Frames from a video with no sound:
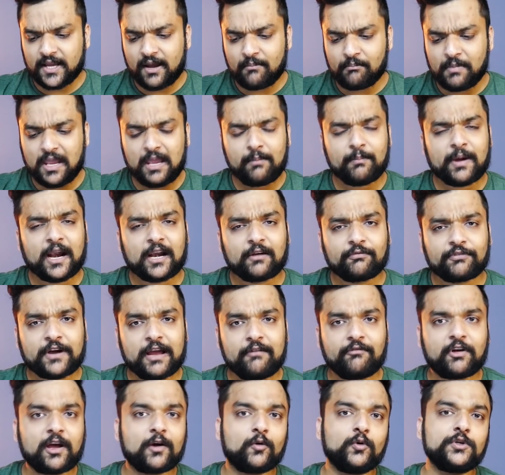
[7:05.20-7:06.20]
हैं मी बैंड 5
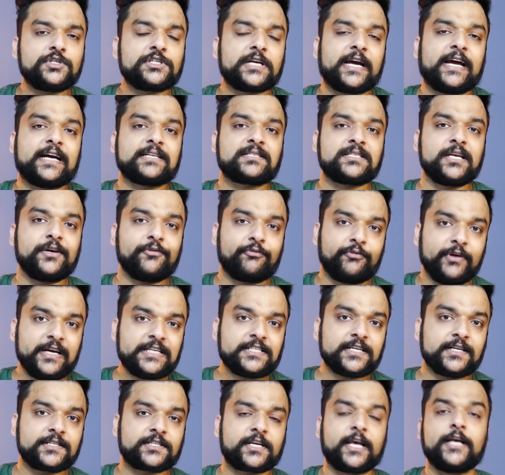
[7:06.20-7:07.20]
के कुछ ऐसे
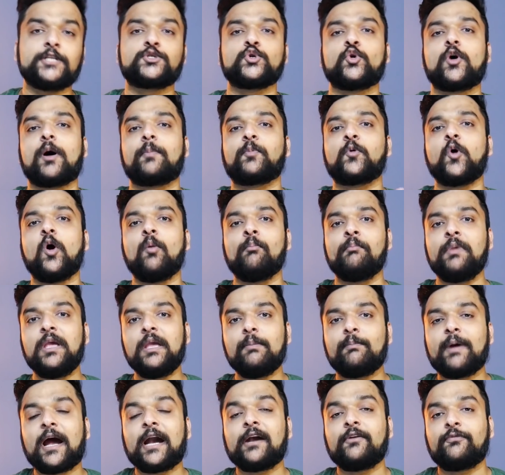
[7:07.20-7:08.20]
फीचर्स की जो आपको मी
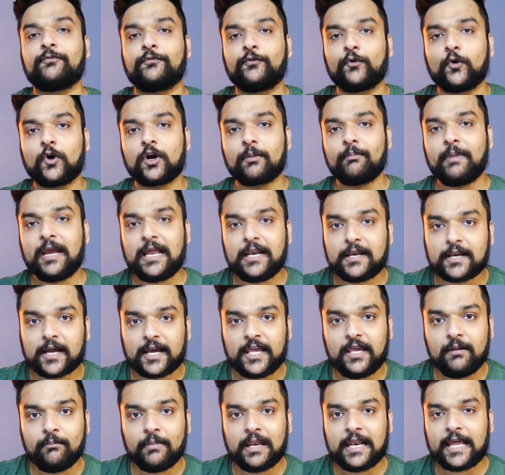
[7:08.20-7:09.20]
बैंड 4 में
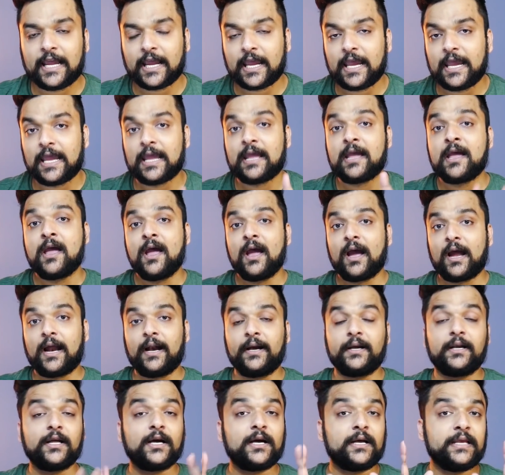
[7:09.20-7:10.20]
नहीं मिलेंगे
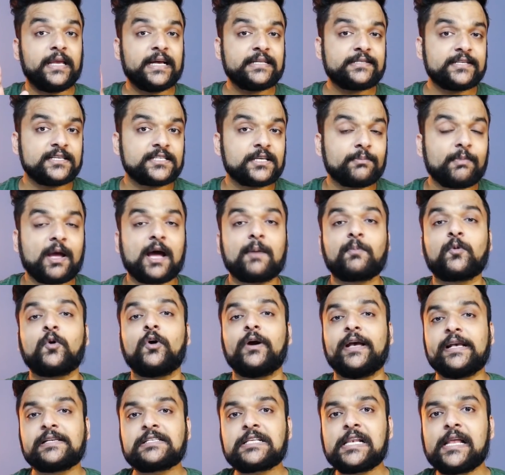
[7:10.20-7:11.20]
एंड uh, ये चीजें मैं आपको
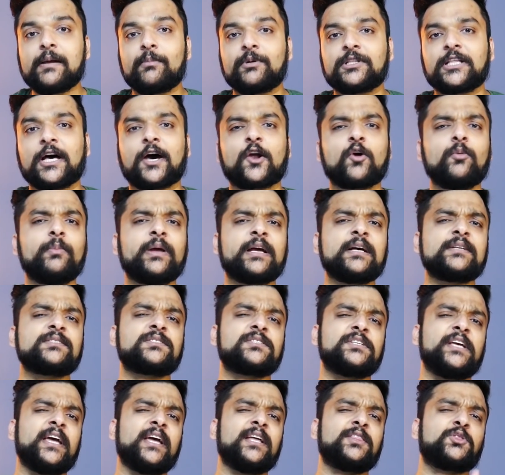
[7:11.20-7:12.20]
इसलिए बता रहा हूं बिकॉज
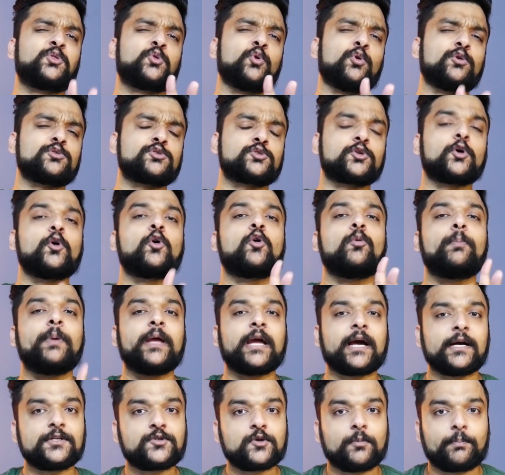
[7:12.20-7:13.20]
ये दो सौ रुपए
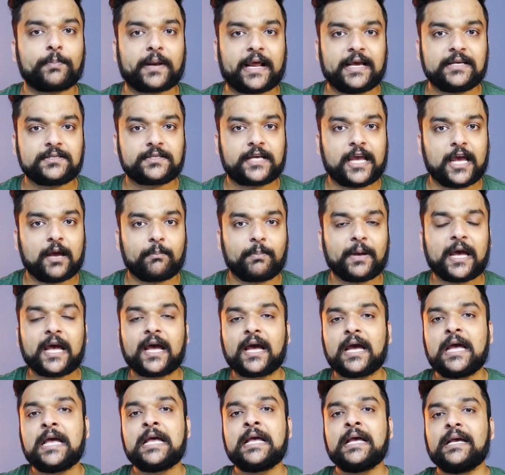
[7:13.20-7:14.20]
का जो प्राइस गैप है
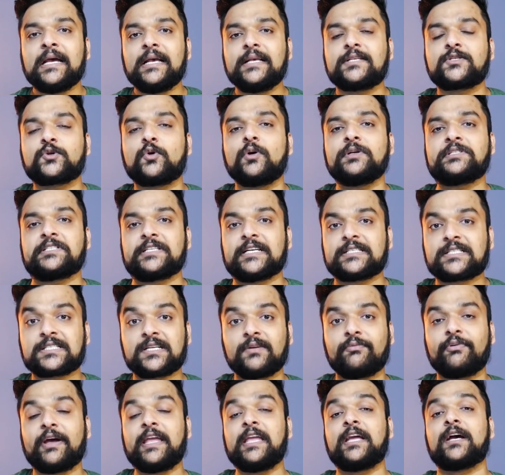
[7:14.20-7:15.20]
इसको
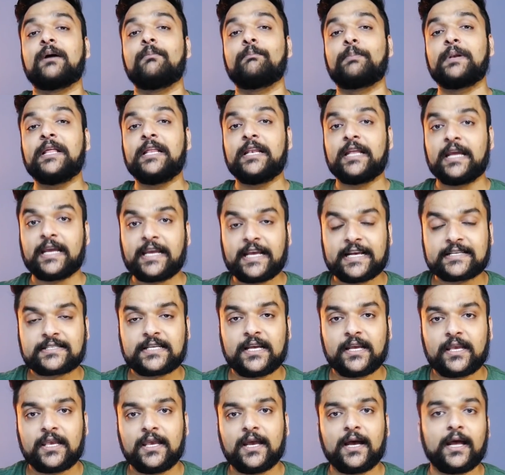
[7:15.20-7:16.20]
जस्टिफाई कंपनी ने
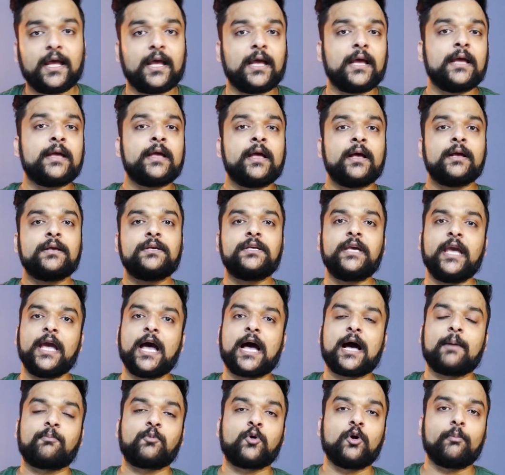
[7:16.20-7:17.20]
कैसे किया है ये
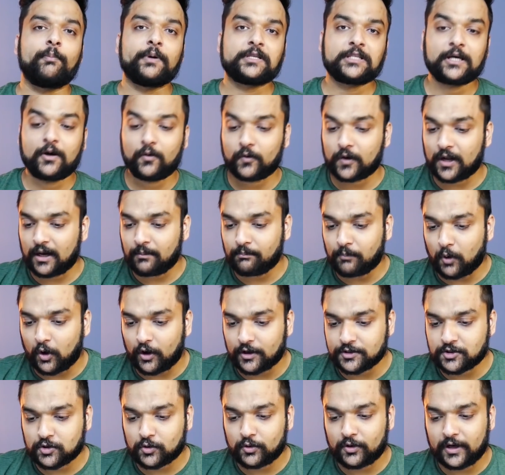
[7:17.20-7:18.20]
आपको पता होना
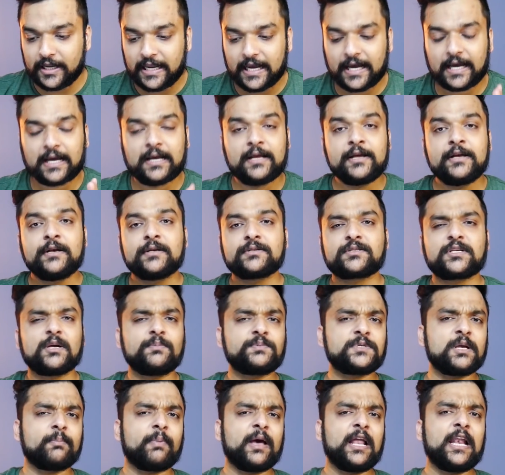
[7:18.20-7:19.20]
बहुत जरूरी है
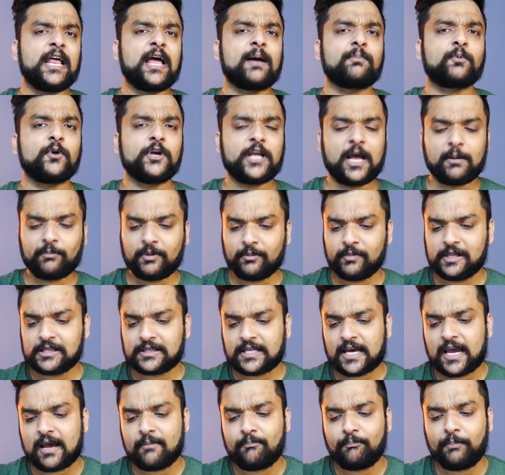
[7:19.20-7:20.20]
सबसे पहले आपको यहां पे
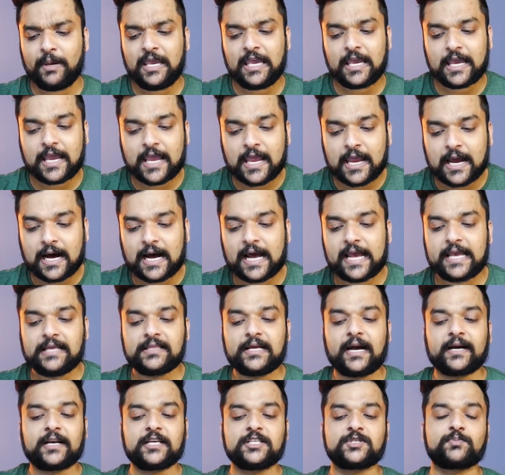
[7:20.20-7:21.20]
मिलता है पी ए आई
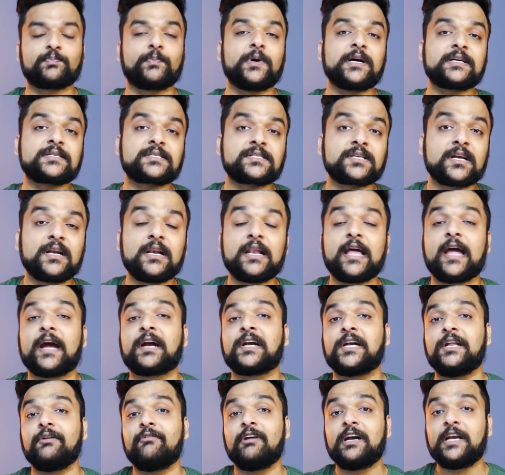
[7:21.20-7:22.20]
दैट इज पर्सनल
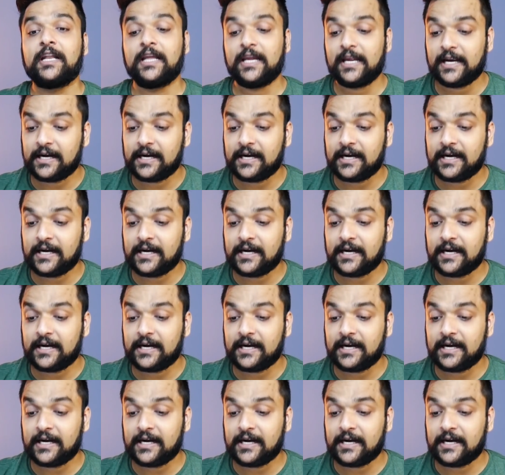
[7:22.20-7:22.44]
एक्टिविटी